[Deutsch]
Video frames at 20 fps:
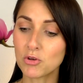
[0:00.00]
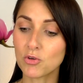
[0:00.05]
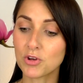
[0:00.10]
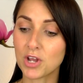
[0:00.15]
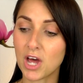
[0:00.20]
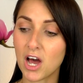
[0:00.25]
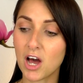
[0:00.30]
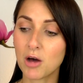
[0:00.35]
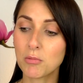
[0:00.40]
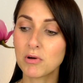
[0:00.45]
und
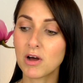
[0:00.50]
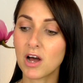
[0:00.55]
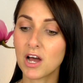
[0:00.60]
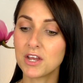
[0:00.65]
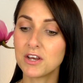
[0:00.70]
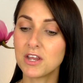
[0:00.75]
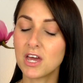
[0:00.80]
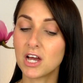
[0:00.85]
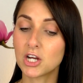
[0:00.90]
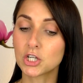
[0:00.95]
habe
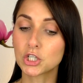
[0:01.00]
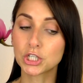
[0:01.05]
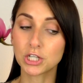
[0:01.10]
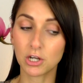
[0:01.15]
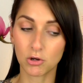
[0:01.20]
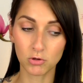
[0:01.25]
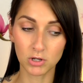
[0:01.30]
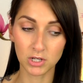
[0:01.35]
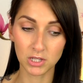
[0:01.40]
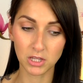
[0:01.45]
eine
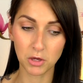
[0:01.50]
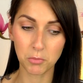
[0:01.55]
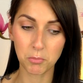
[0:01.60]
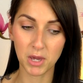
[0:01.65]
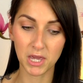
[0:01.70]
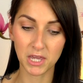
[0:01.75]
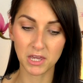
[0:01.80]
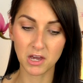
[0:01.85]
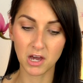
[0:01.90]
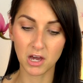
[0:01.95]
erstaunliche
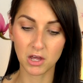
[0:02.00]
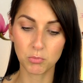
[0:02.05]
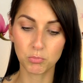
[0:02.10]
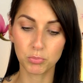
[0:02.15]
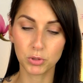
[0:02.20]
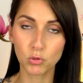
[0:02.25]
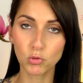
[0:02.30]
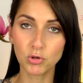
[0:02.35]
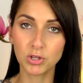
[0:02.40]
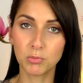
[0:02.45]
Menge an
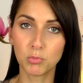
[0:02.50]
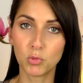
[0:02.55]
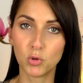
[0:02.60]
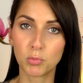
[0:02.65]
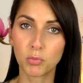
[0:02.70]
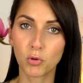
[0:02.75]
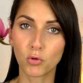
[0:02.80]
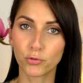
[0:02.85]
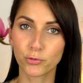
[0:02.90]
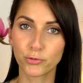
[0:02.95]
Beauty-Müll
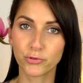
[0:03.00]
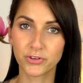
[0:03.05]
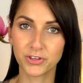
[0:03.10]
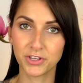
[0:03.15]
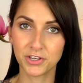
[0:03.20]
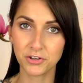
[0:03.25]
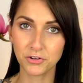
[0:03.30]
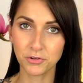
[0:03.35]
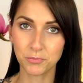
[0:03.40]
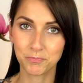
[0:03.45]

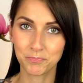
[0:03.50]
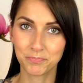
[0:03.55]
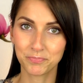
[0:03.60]
produziert.